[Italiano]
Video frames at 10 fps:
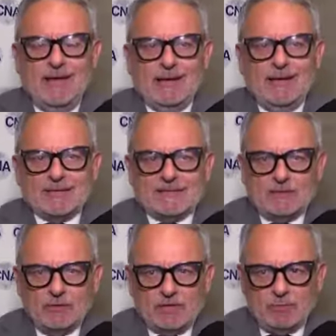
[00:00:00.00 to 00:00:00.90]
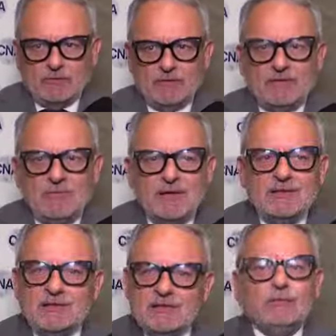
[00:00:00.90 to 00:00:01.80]
Le azioni e i
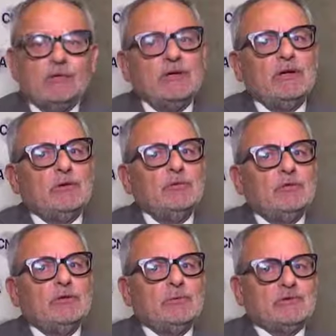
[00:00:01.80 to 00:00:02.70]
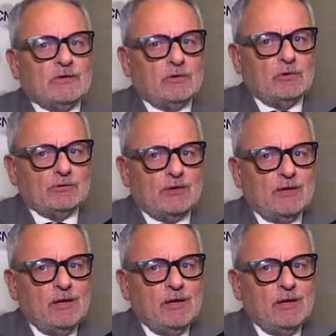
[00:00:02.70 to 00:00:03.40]
provvedimenti devono tener conto di questa cosa,